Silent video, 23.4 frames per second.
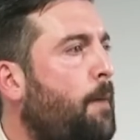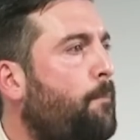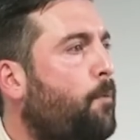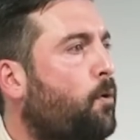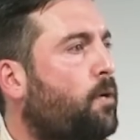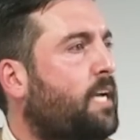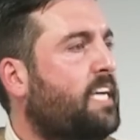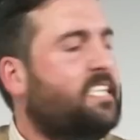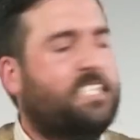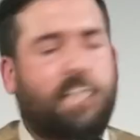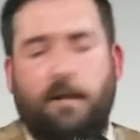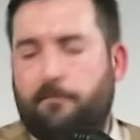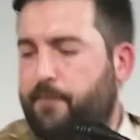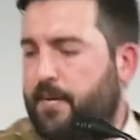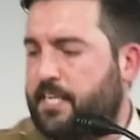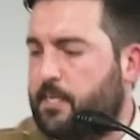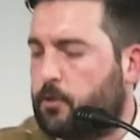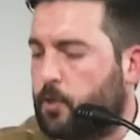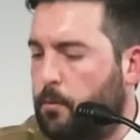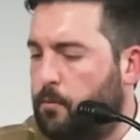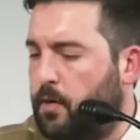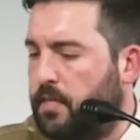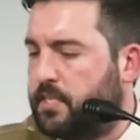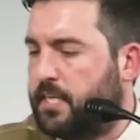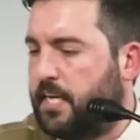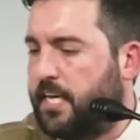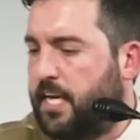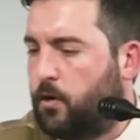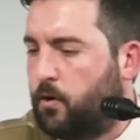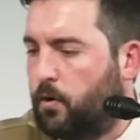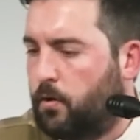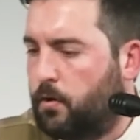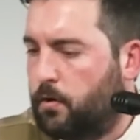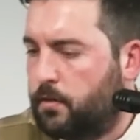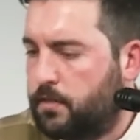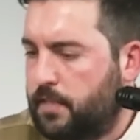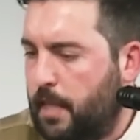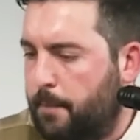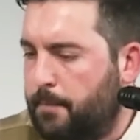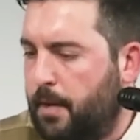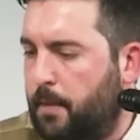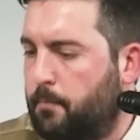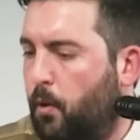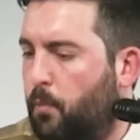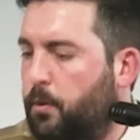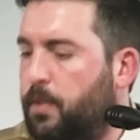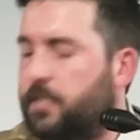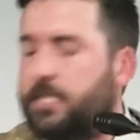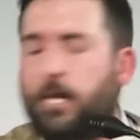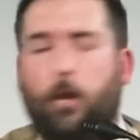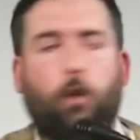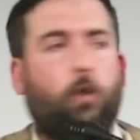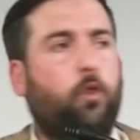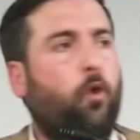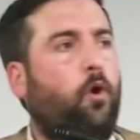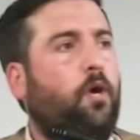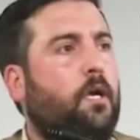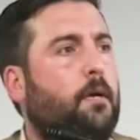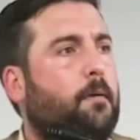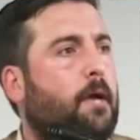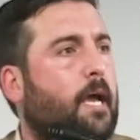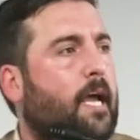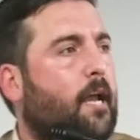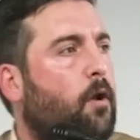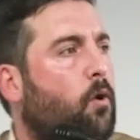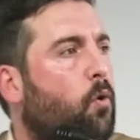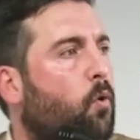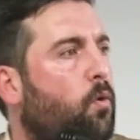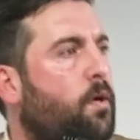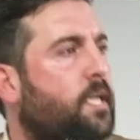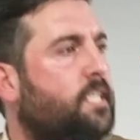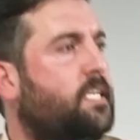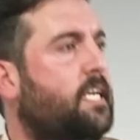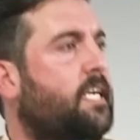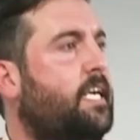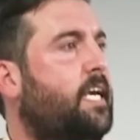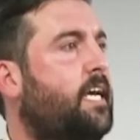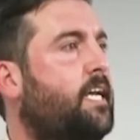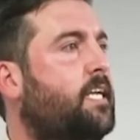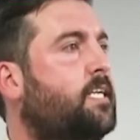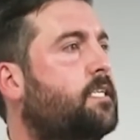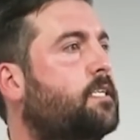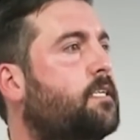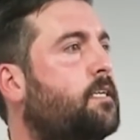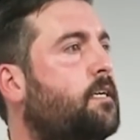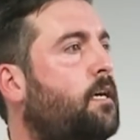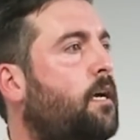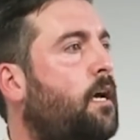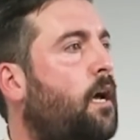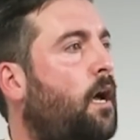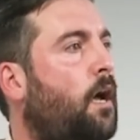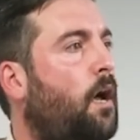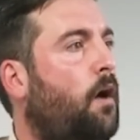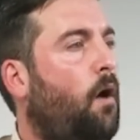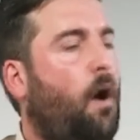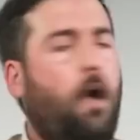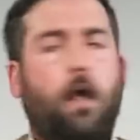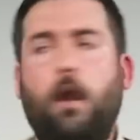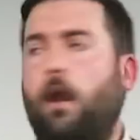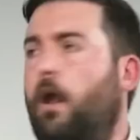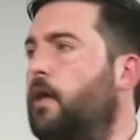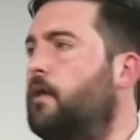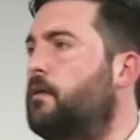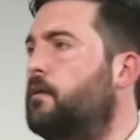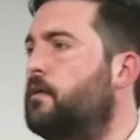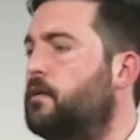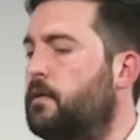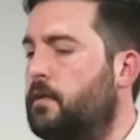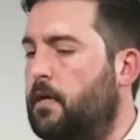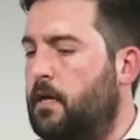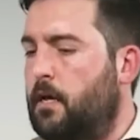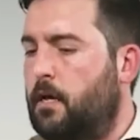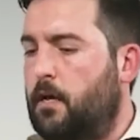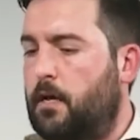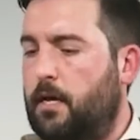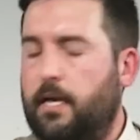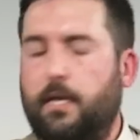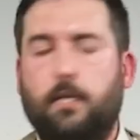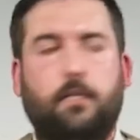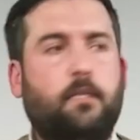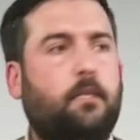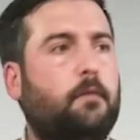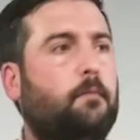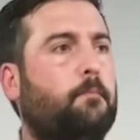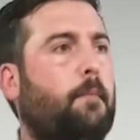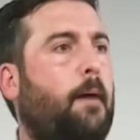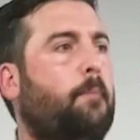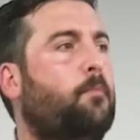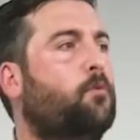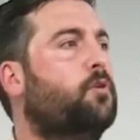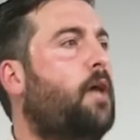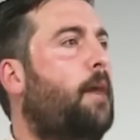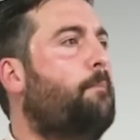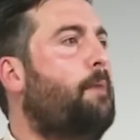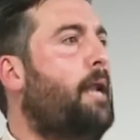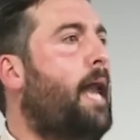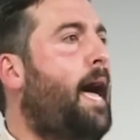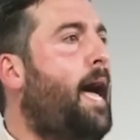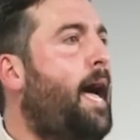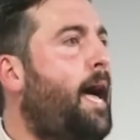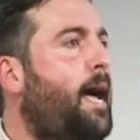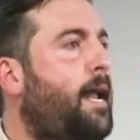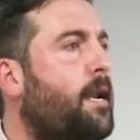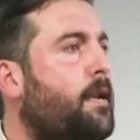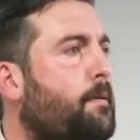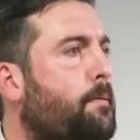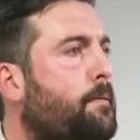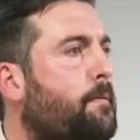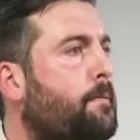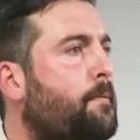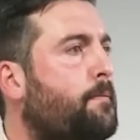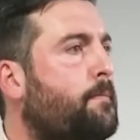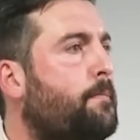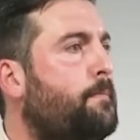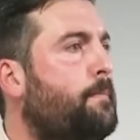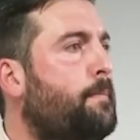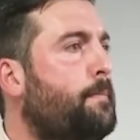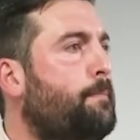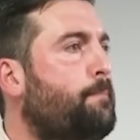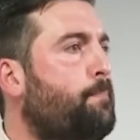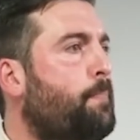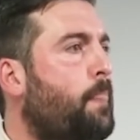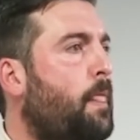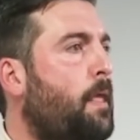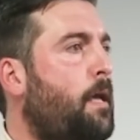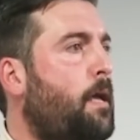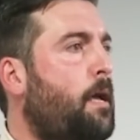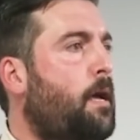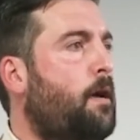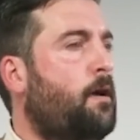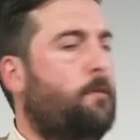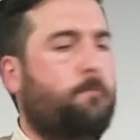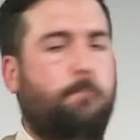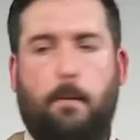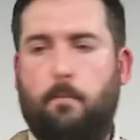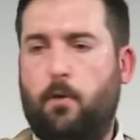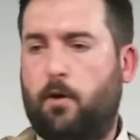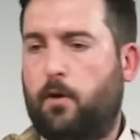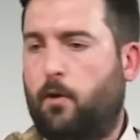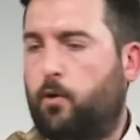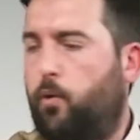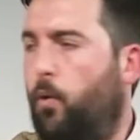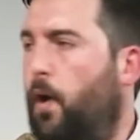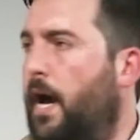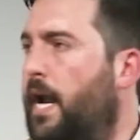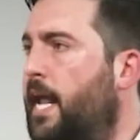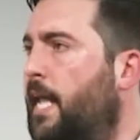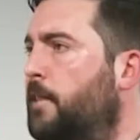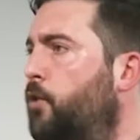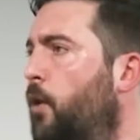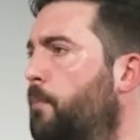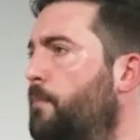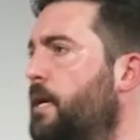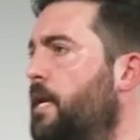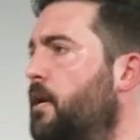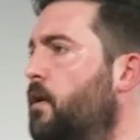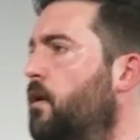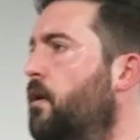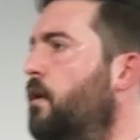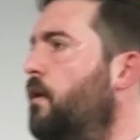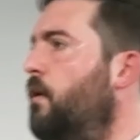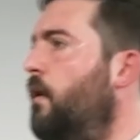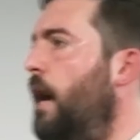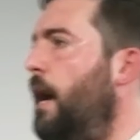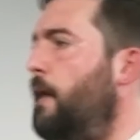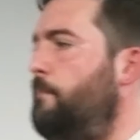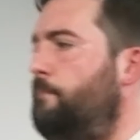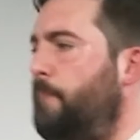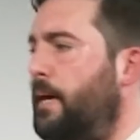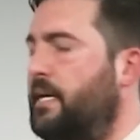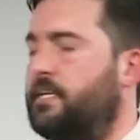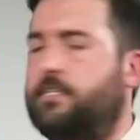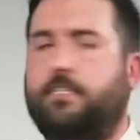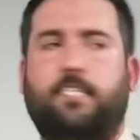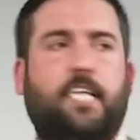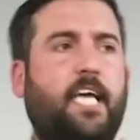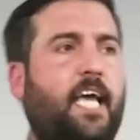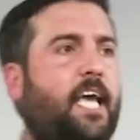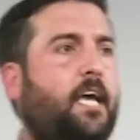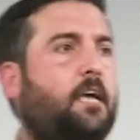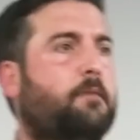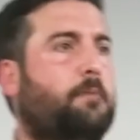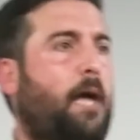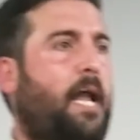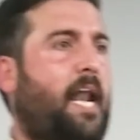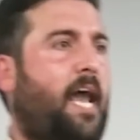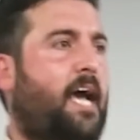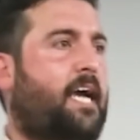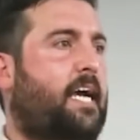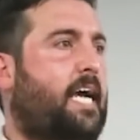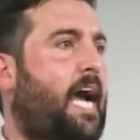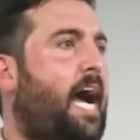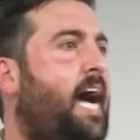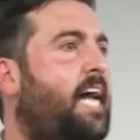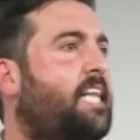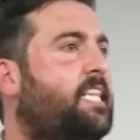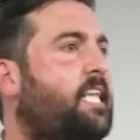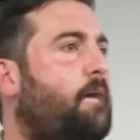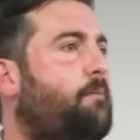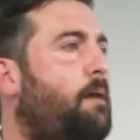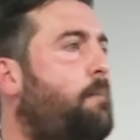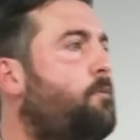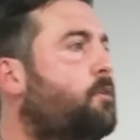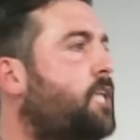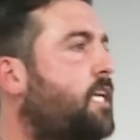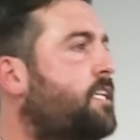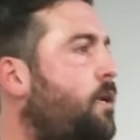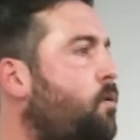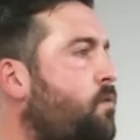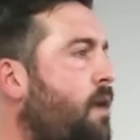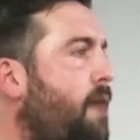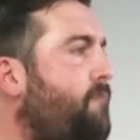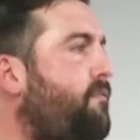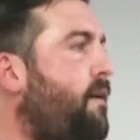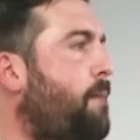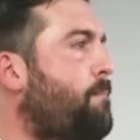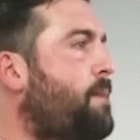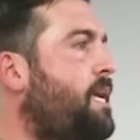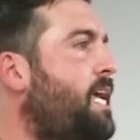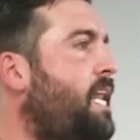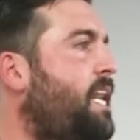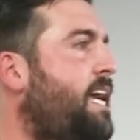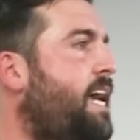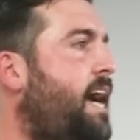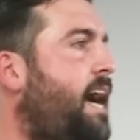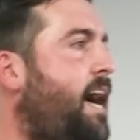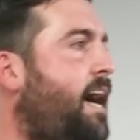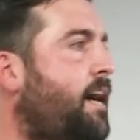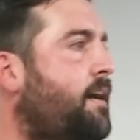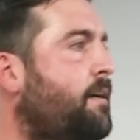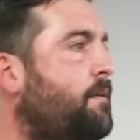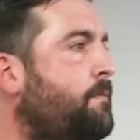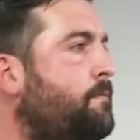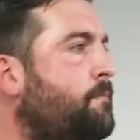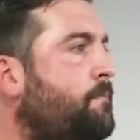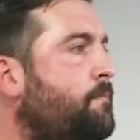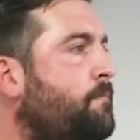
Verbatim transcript: Porque es tan fácil como decir, hijo, dame el móvil, te lo doy el lunes si quieres. ¡Ay! Vamos a hablar. Vamos a jugar al dominó, al parchís, a las cartas, vamos a ser una familia.